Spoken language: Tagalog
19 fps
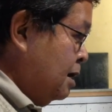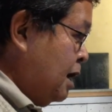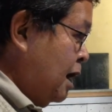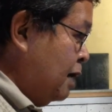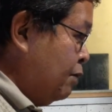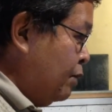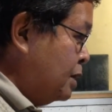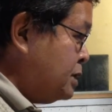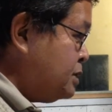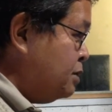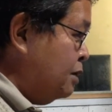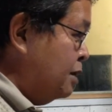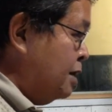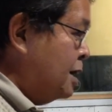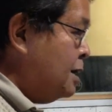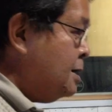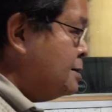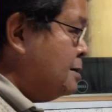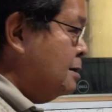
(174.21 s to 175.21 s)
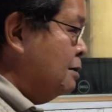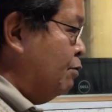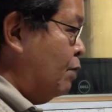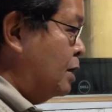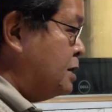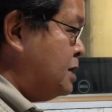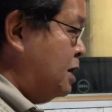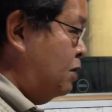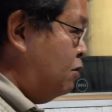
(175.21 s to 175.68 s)
ang question is,
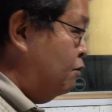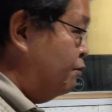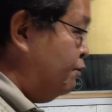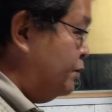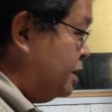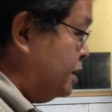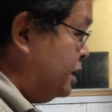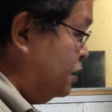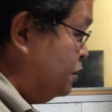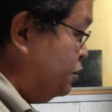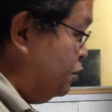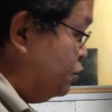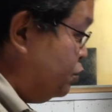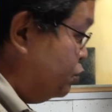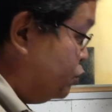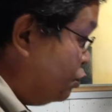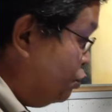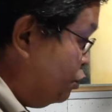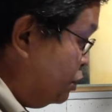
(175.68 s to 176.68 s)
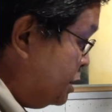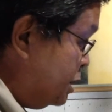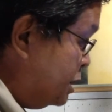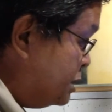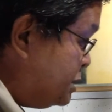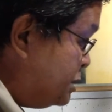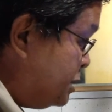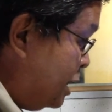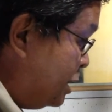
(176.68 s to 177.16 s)
was he converted to true
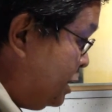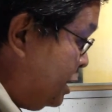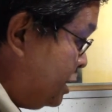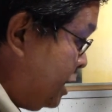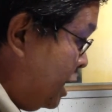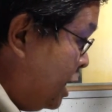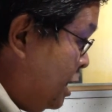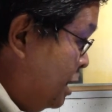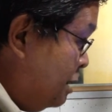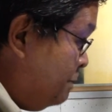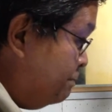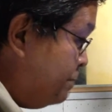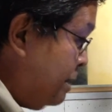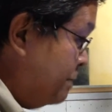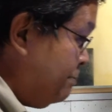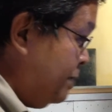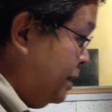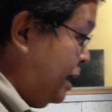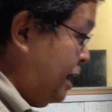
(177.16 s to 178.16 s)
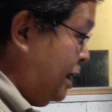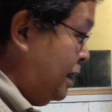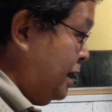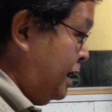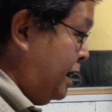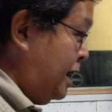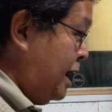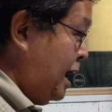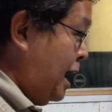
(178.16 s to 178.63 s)
Christianity?
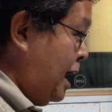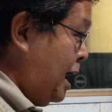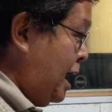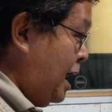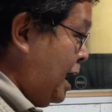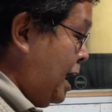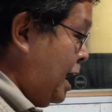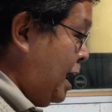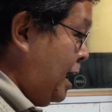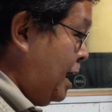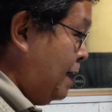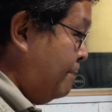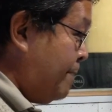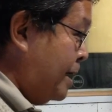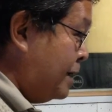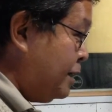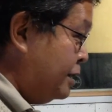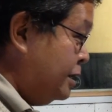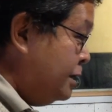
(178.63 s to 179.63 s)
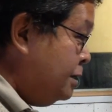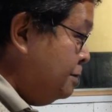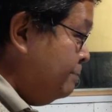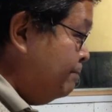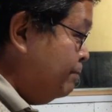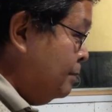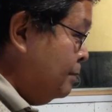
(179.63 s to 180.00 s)
Biblically nga pattern?